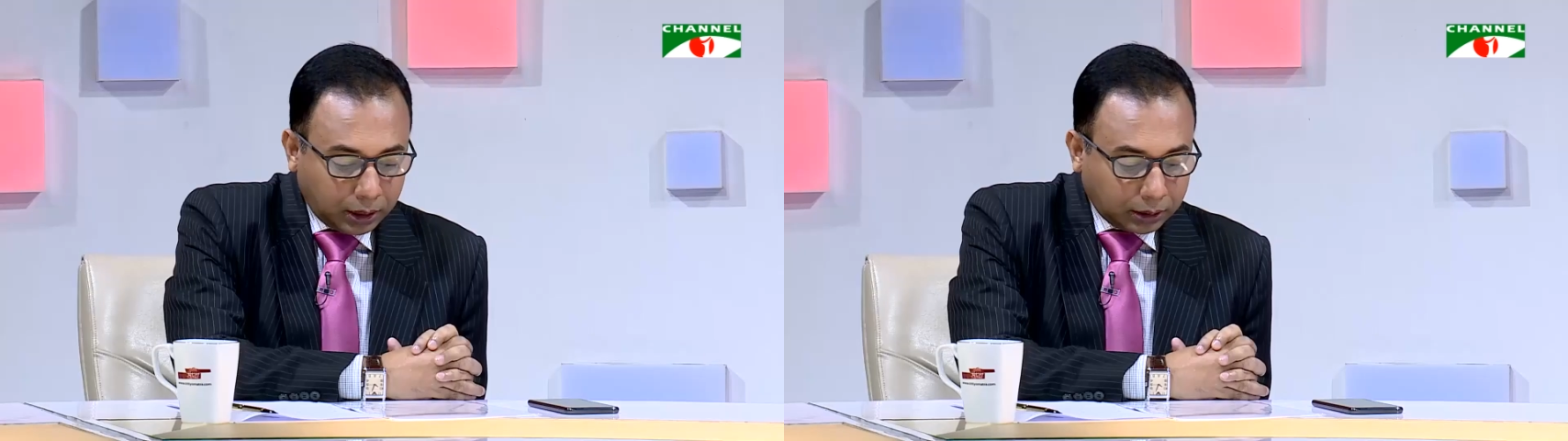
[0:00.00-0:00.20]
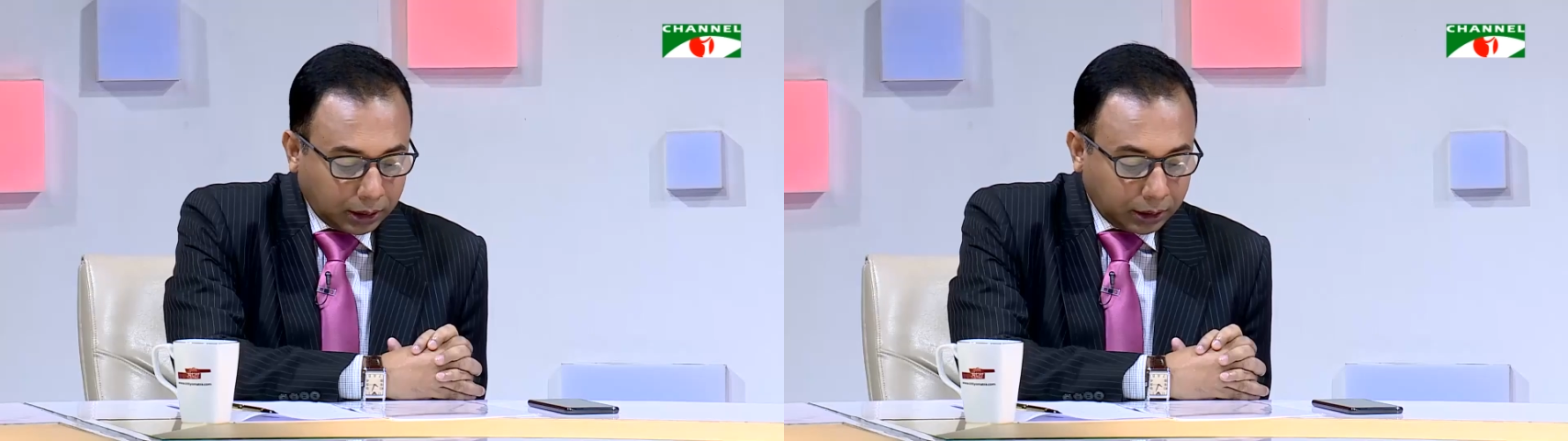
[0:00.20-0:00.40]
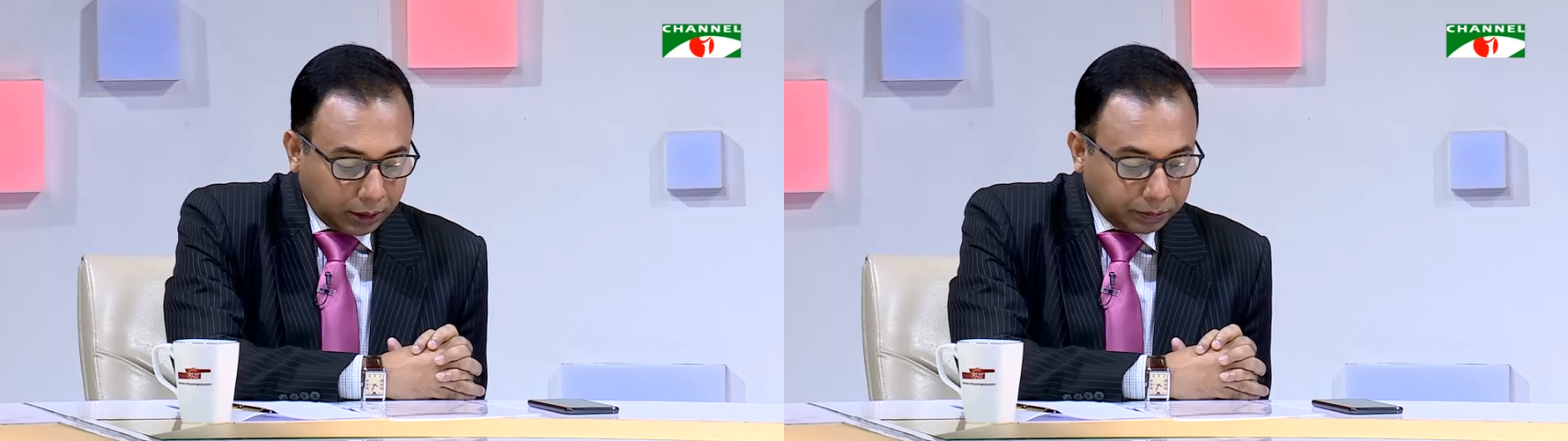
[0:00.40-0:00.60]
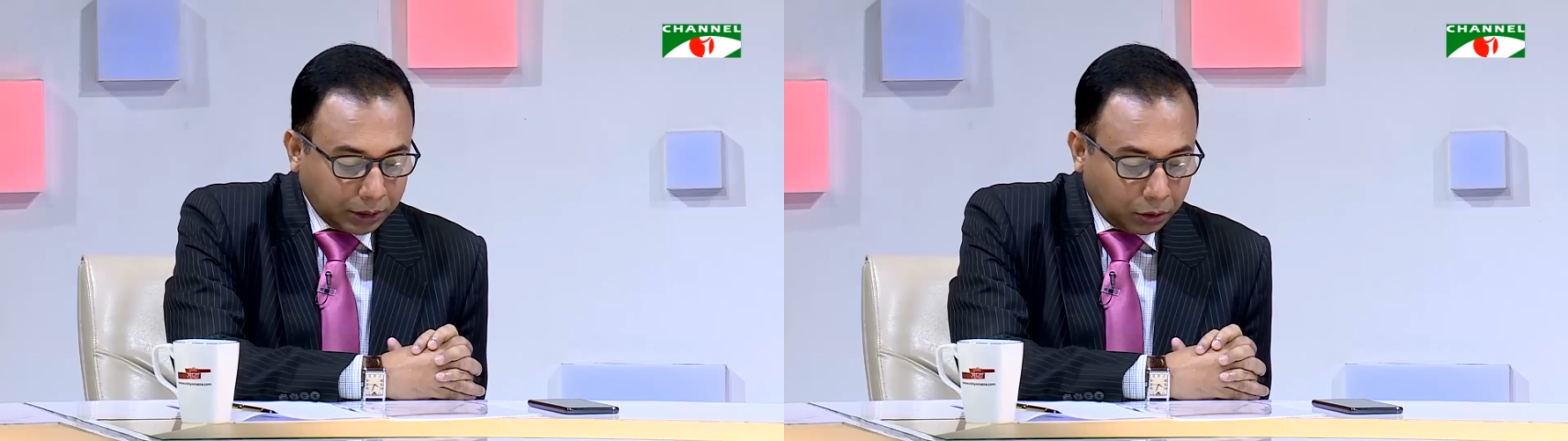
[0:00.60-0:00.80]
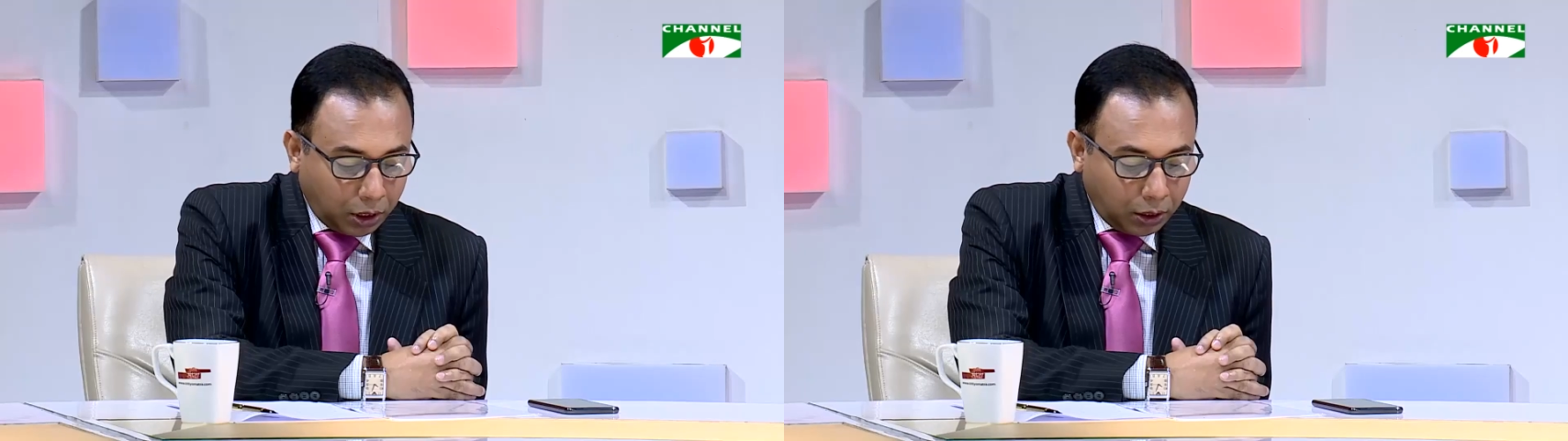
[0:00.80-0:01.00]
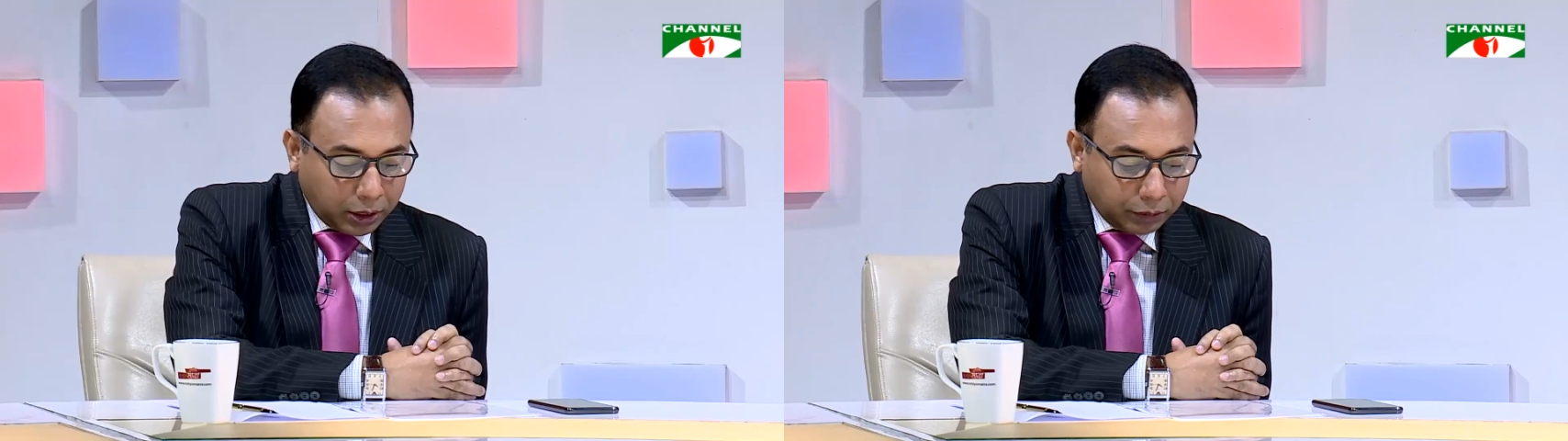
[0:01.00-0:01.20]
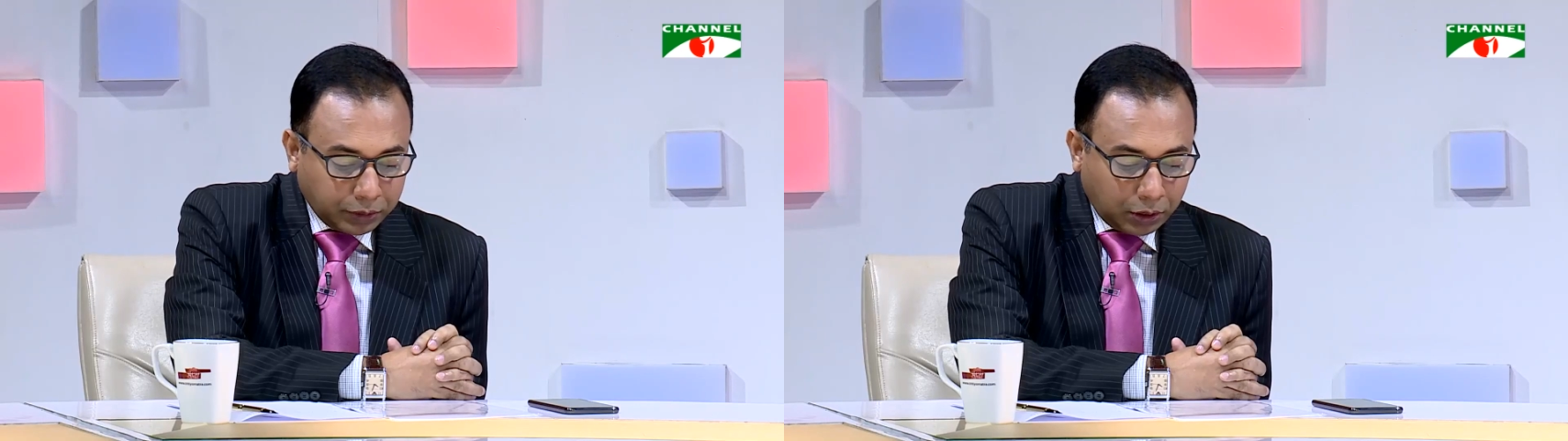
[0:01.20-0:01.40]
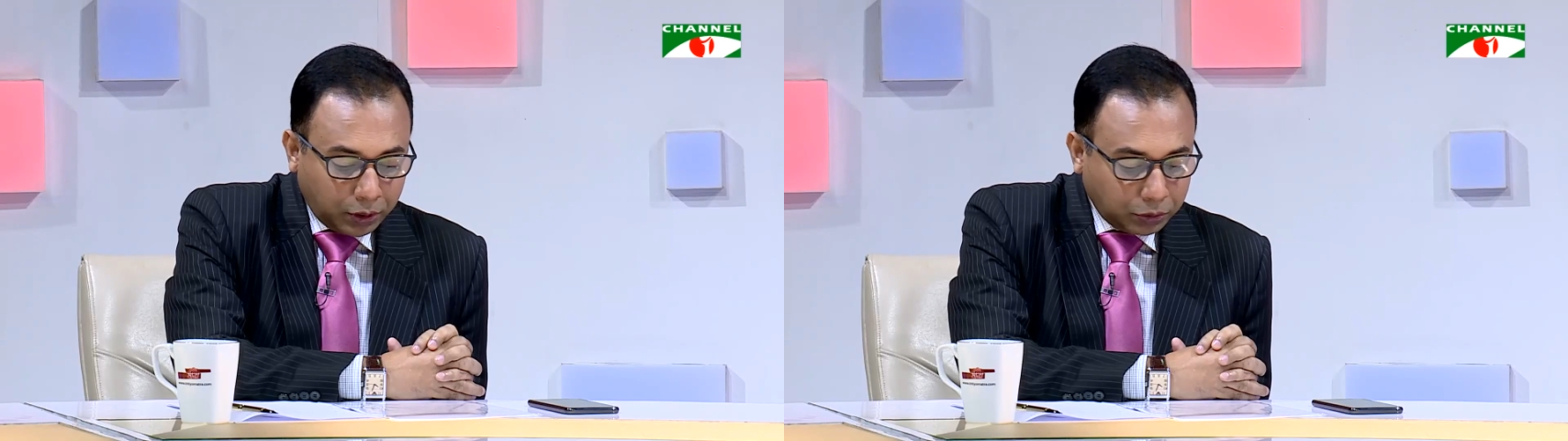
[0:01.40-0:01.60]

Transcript: তাকে গ্রেপ্তার করা হয় গ্রেপ্তার হয়